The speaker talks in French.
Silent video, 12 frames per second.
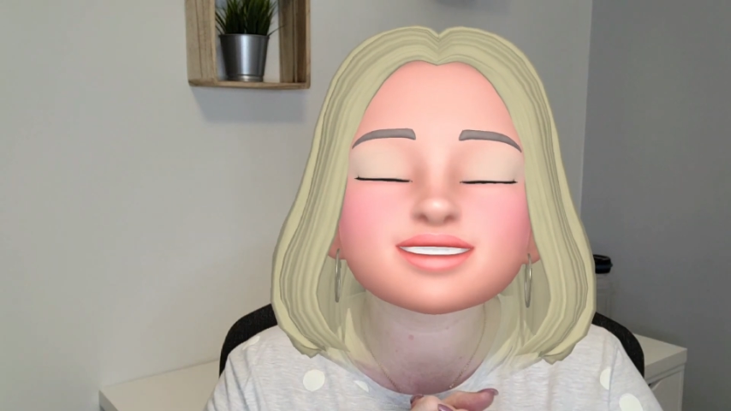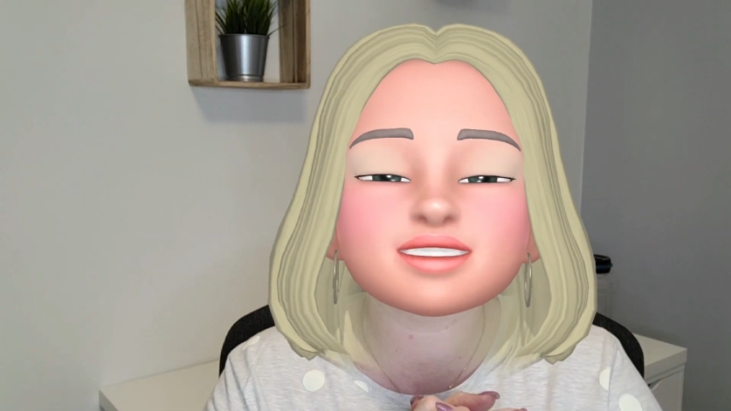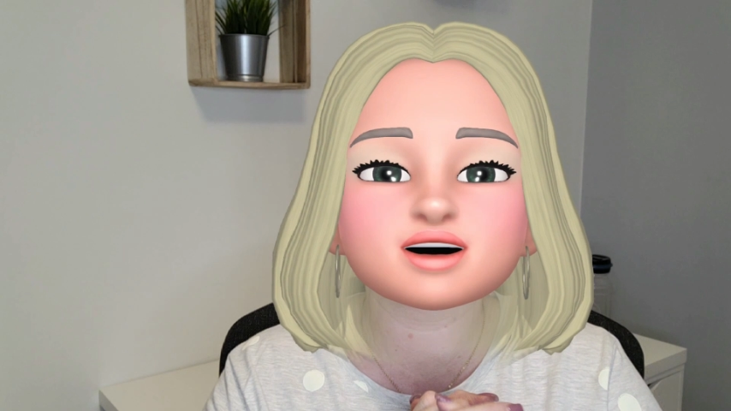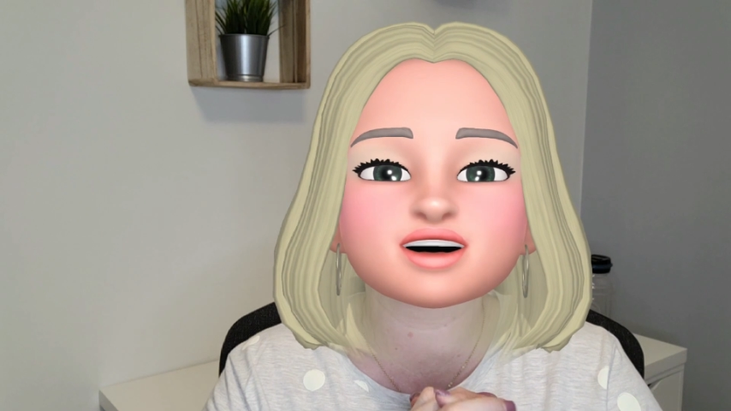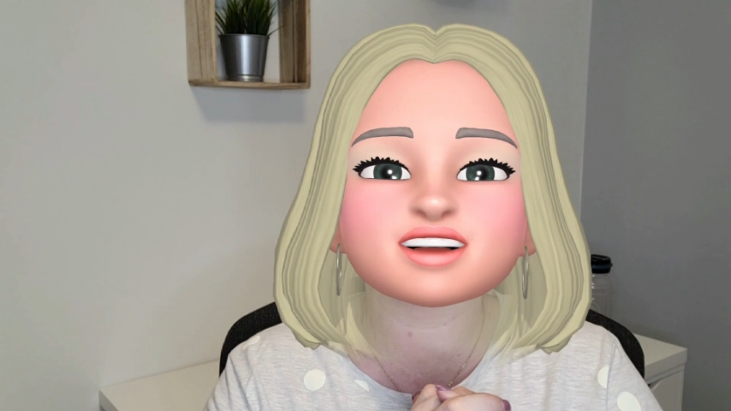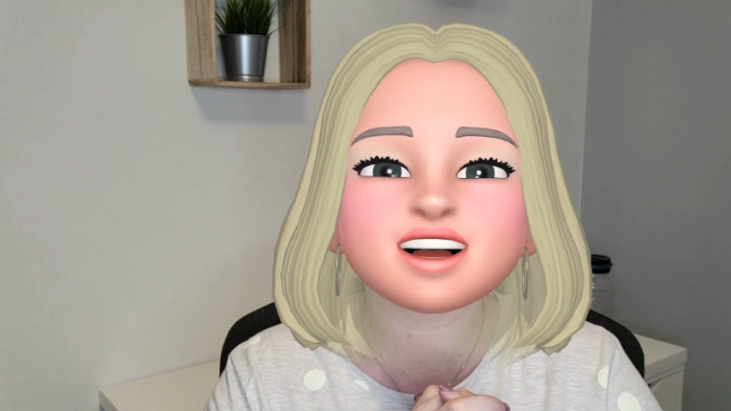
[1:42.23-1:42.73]
dans
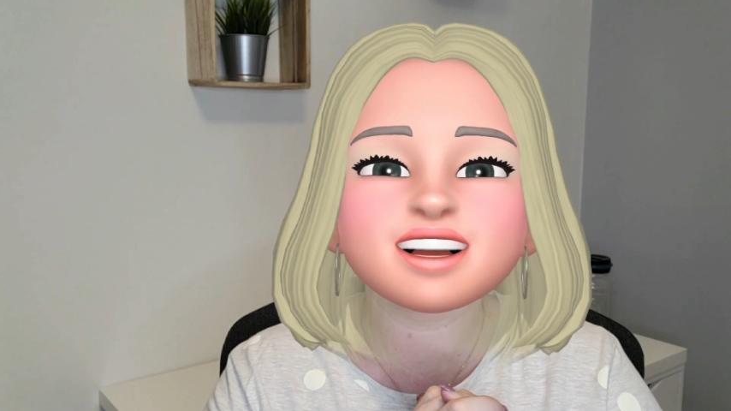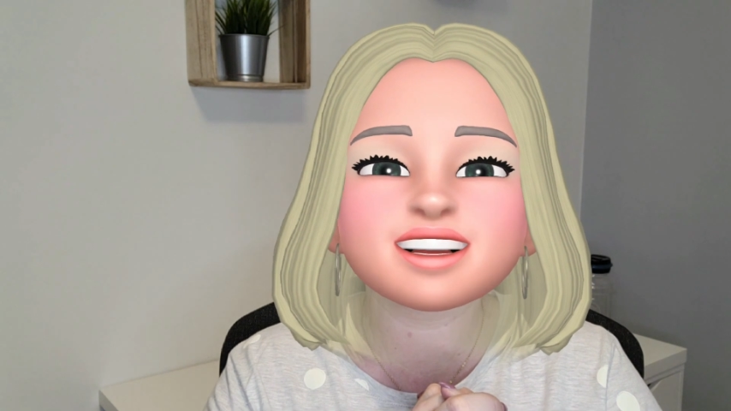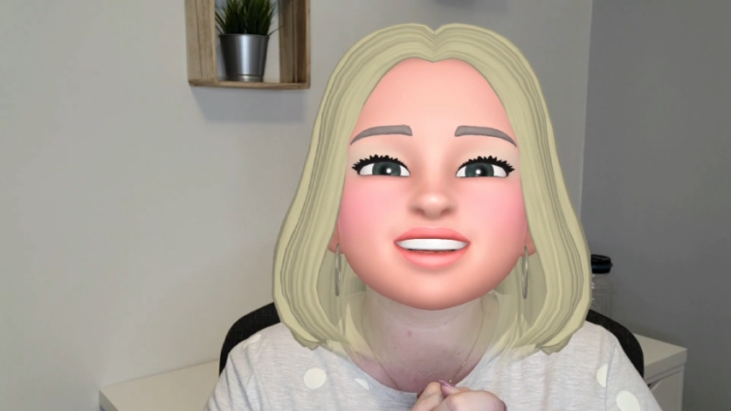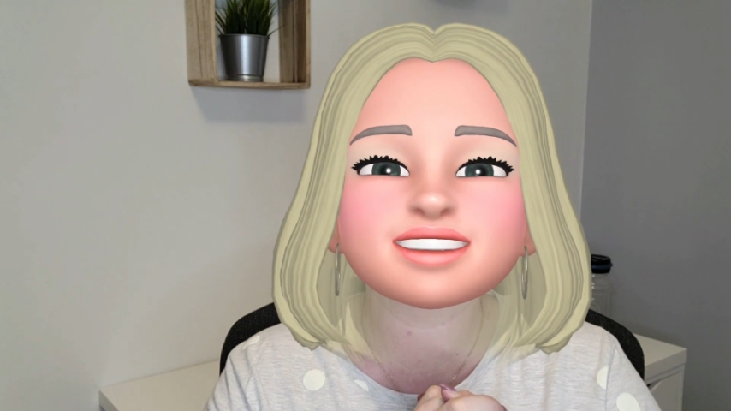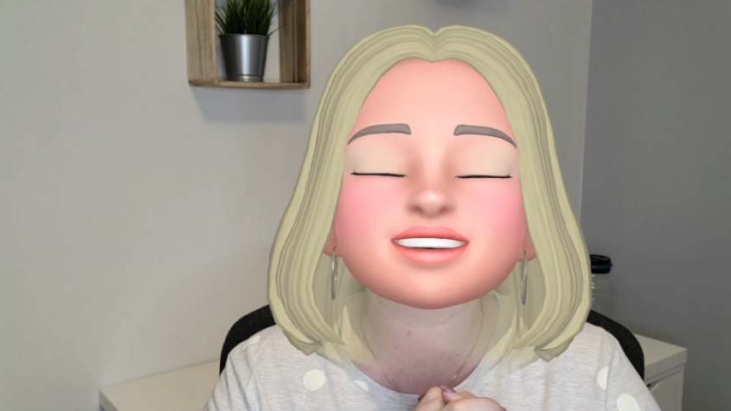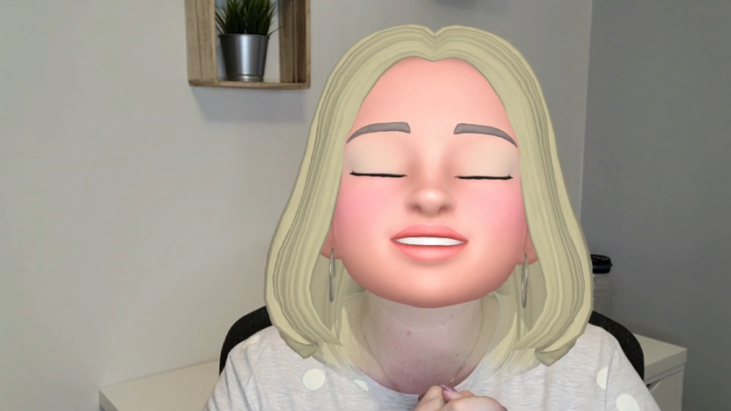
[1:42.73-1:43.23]
le
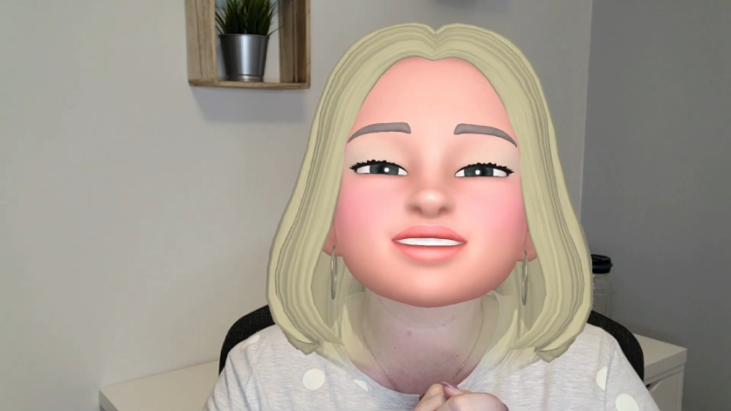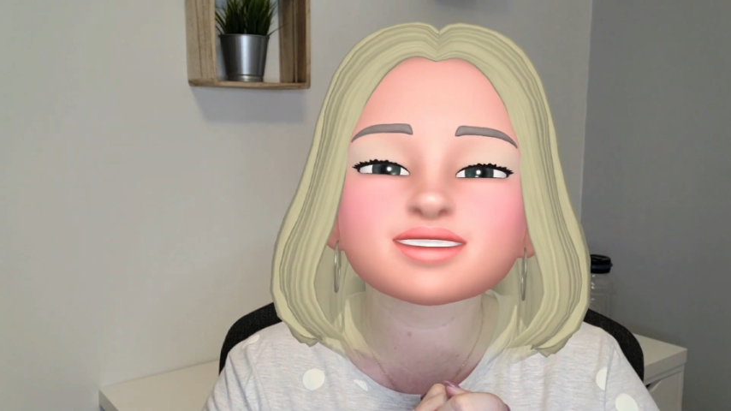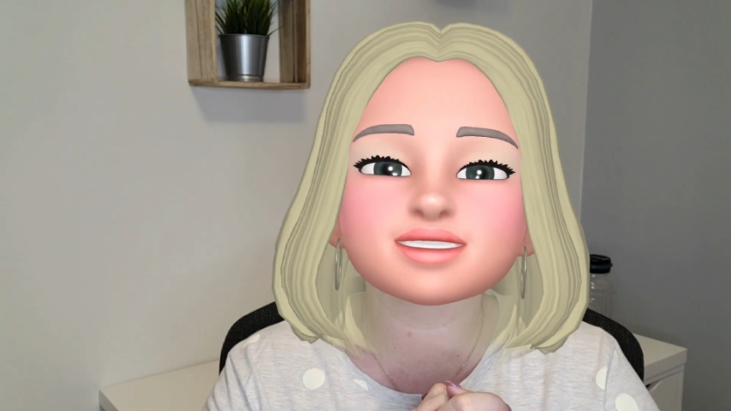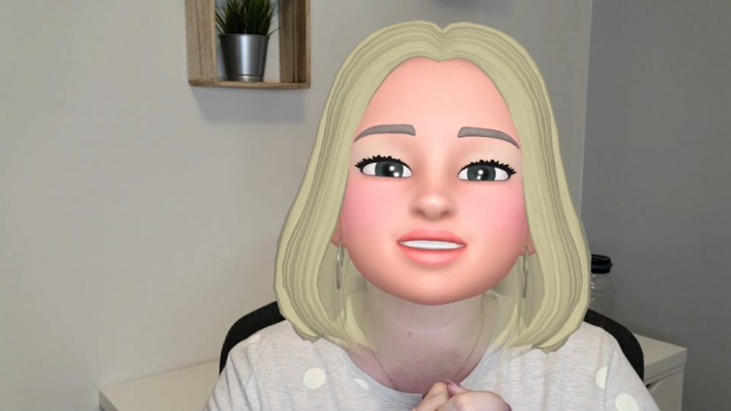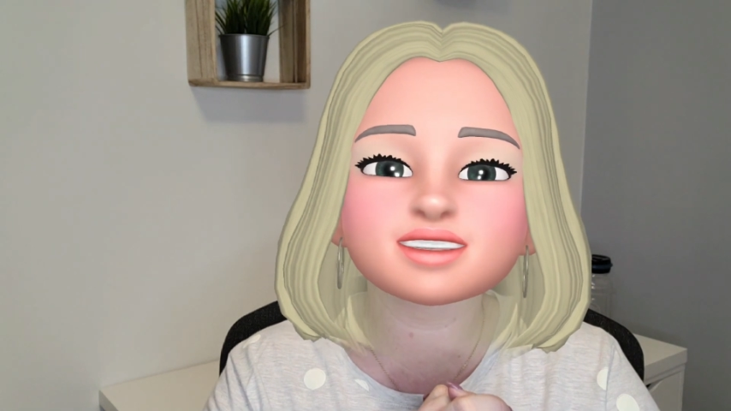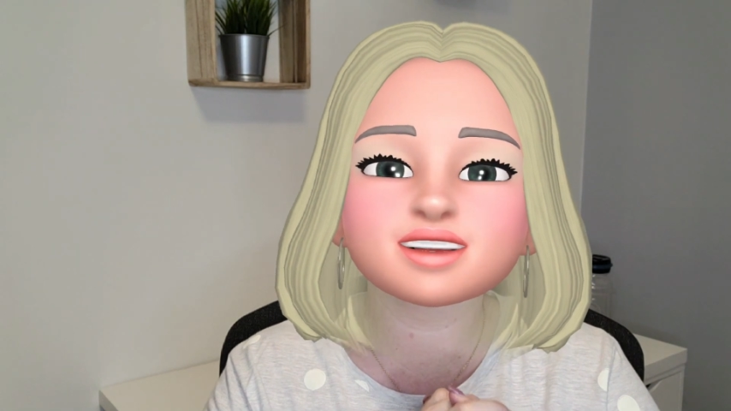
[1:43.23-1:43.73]
challenge
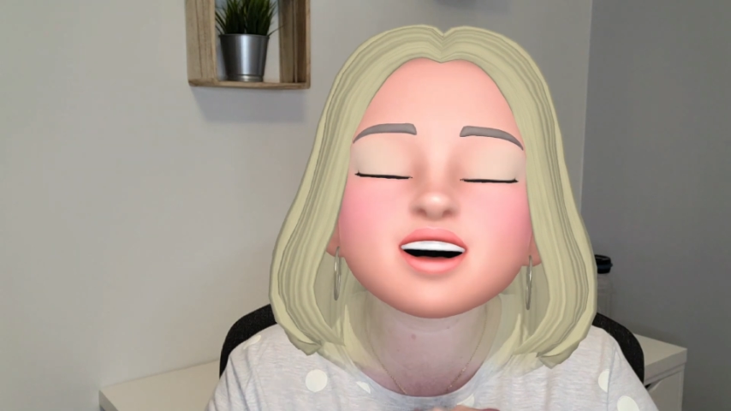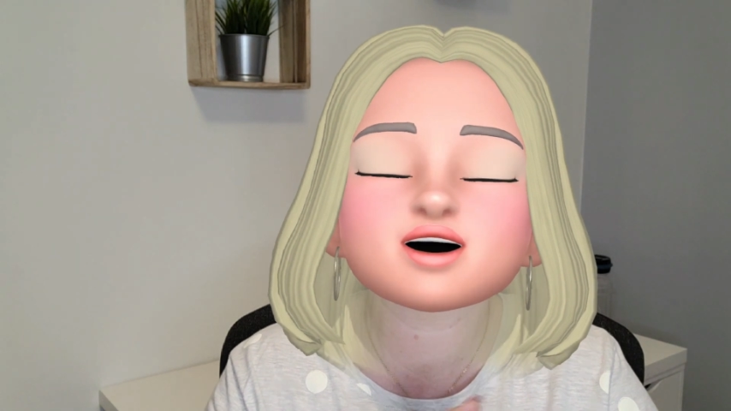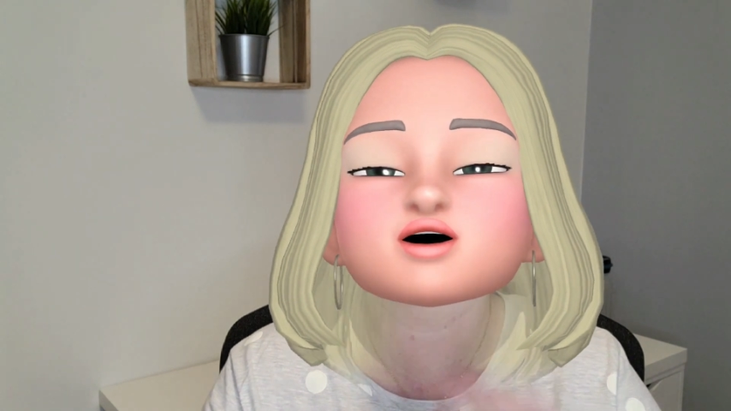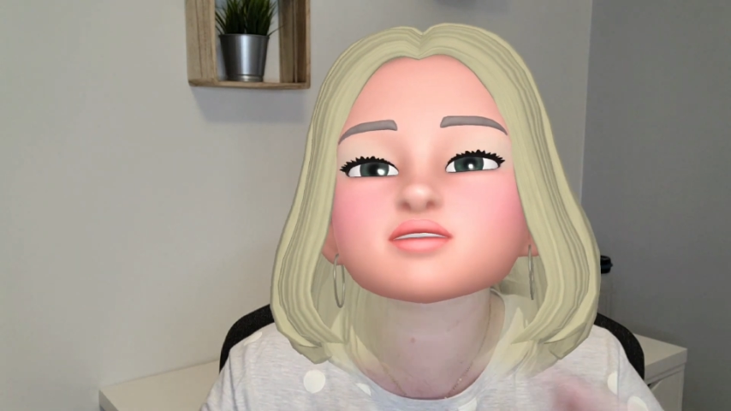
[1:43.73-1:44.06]
de Noël.